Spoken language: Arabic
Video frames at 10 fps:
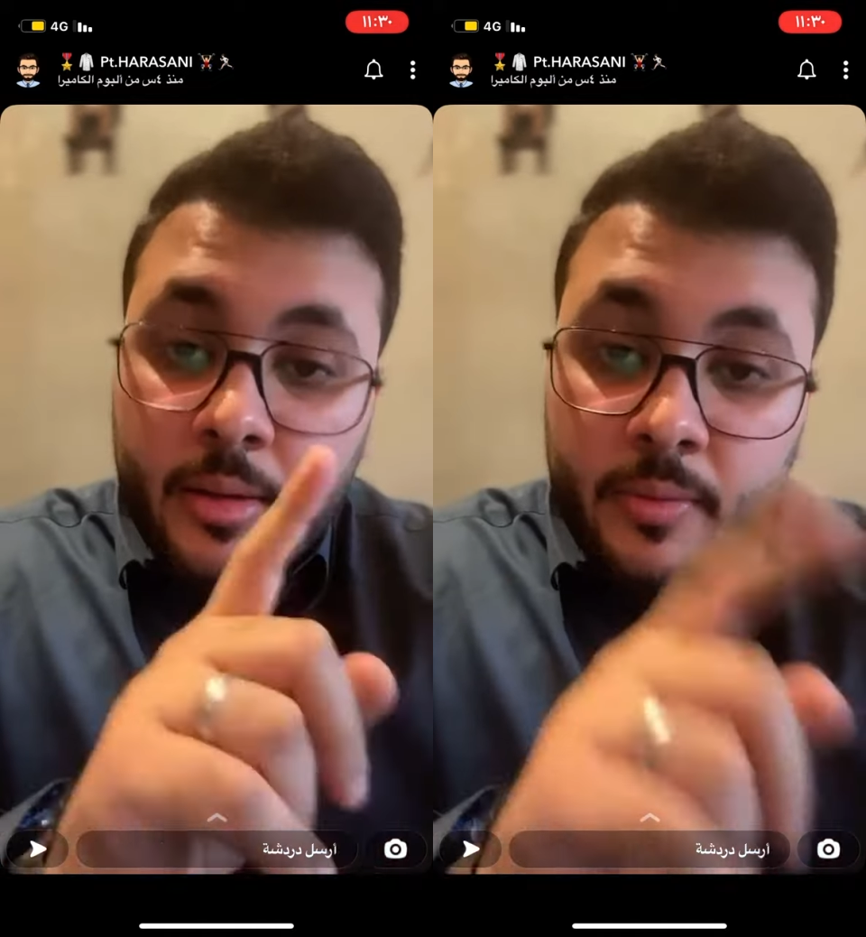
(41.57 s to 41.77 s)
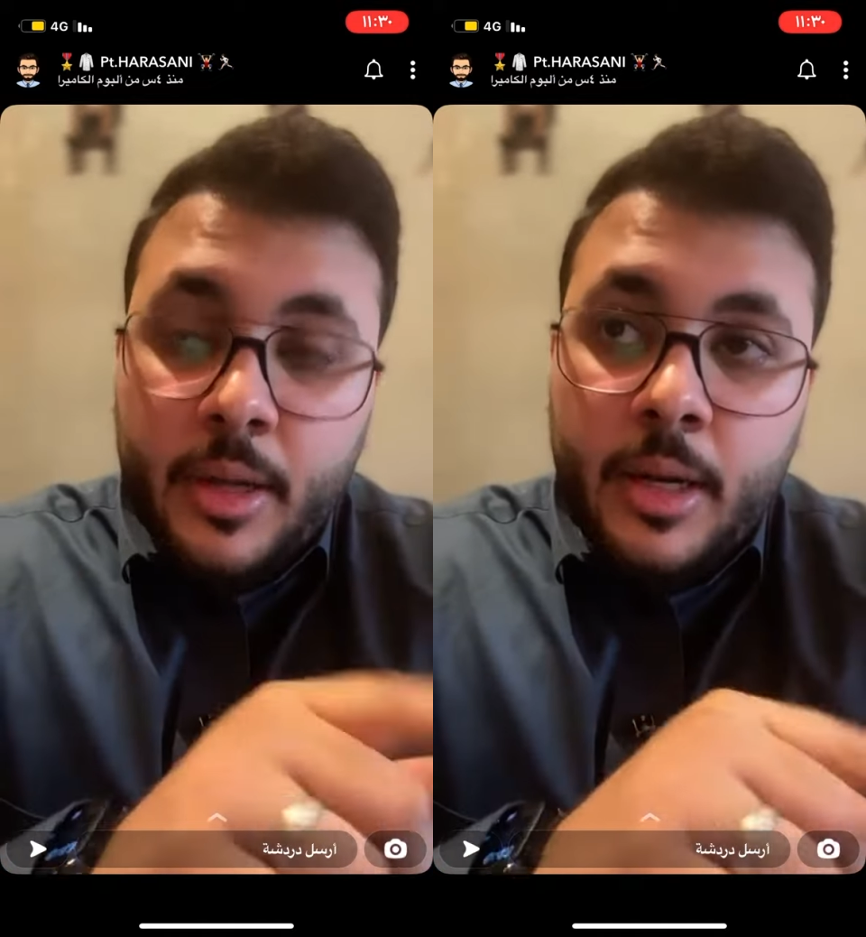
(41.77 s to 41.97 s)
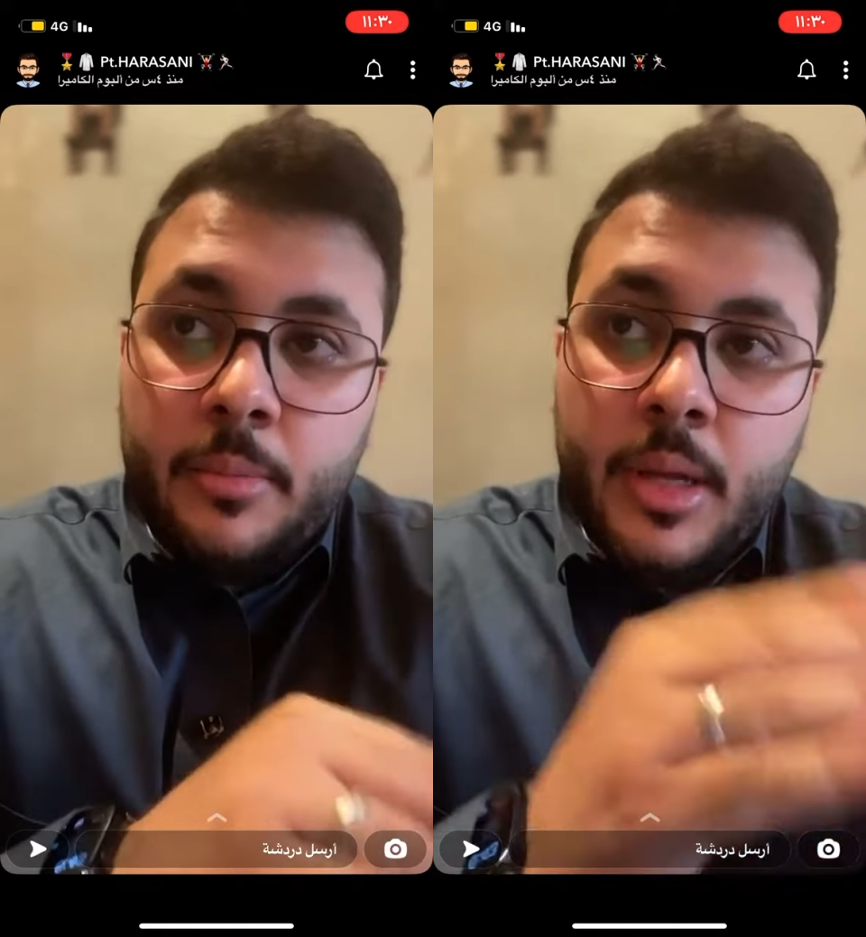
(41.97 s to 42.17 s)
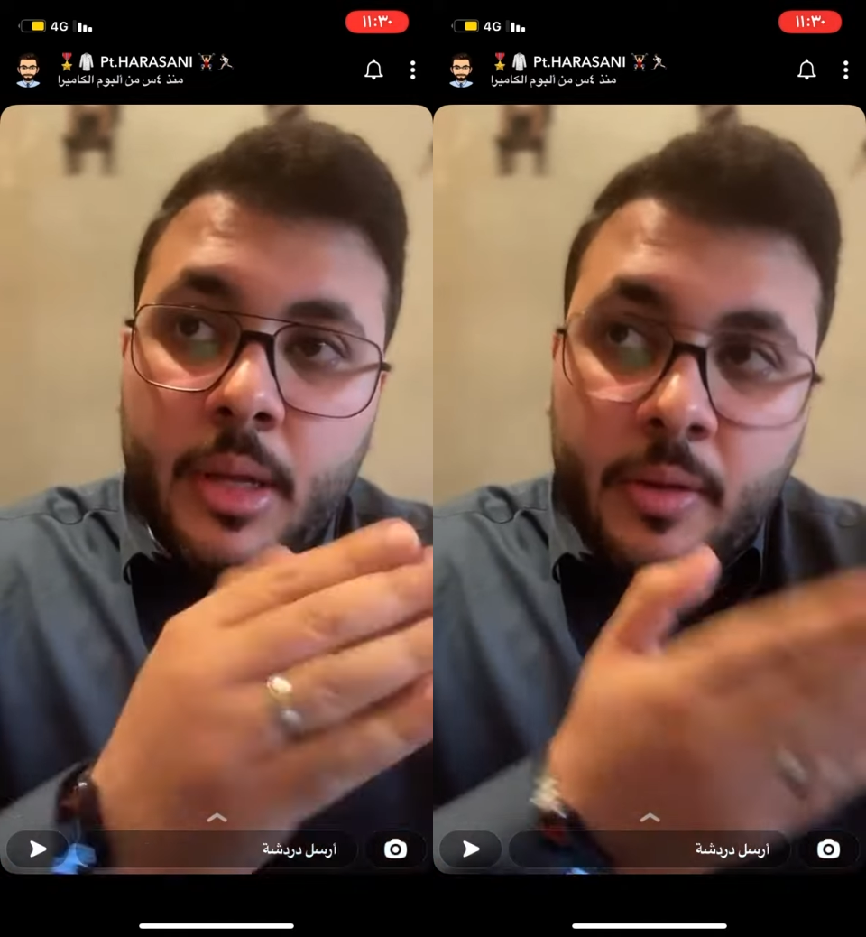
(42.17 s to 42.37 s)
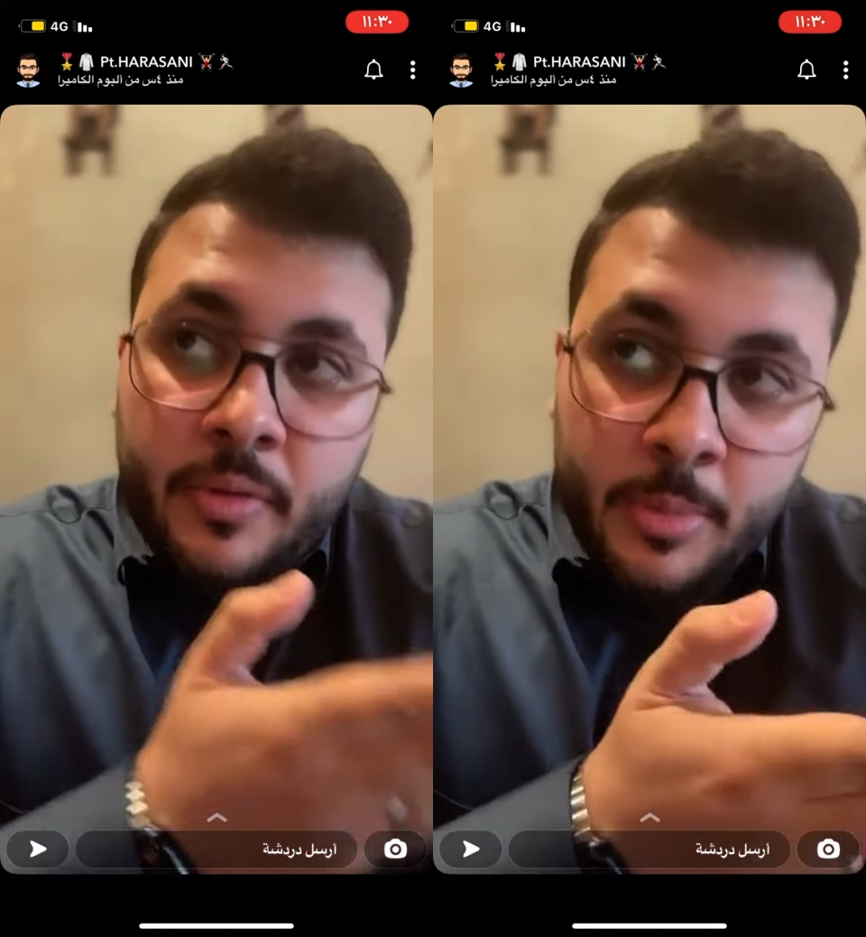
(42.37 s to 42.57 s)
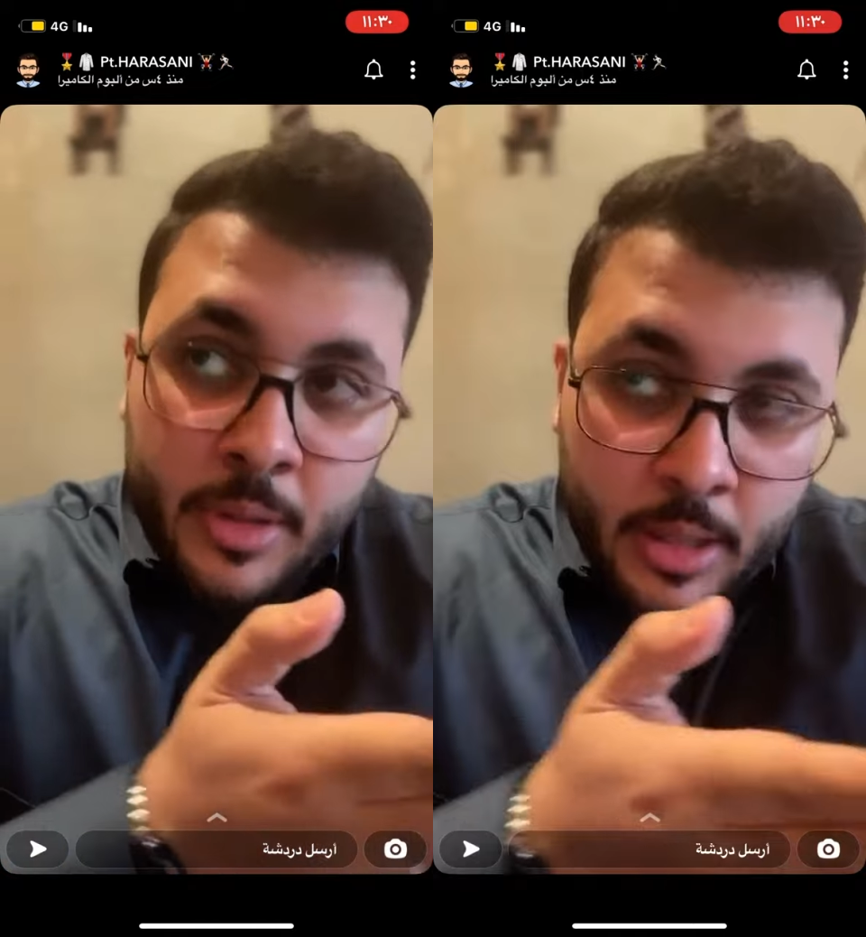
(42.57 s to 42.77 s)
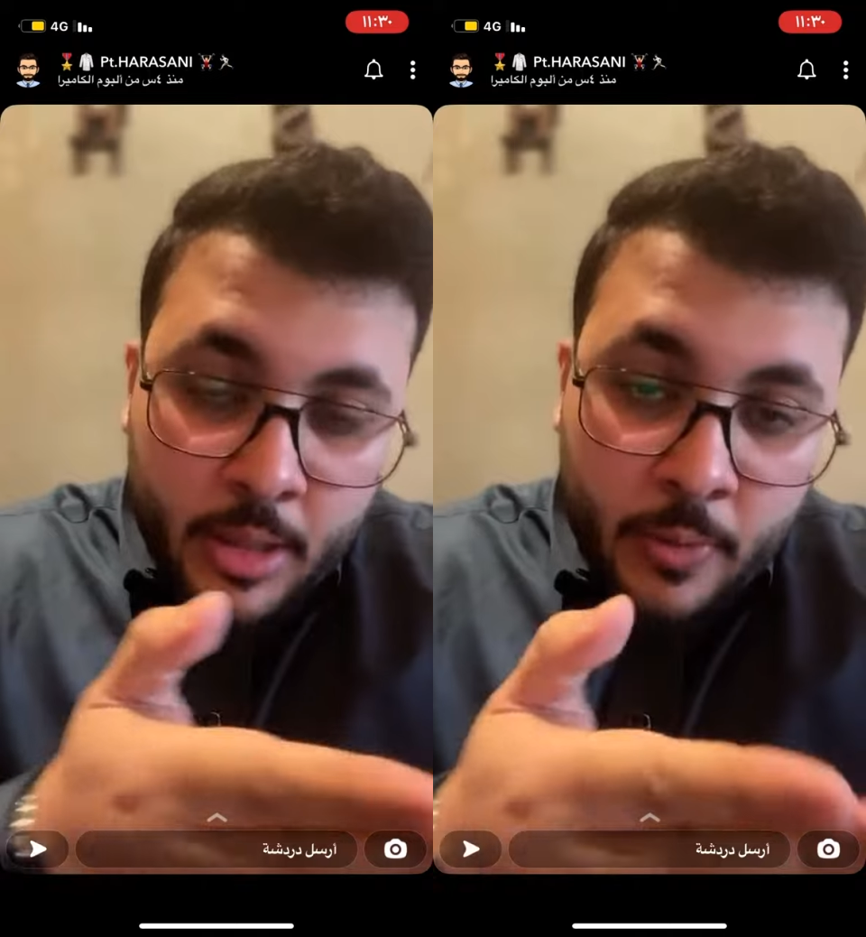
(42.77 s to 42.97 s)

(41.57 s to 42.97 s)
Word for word: في الالم في منها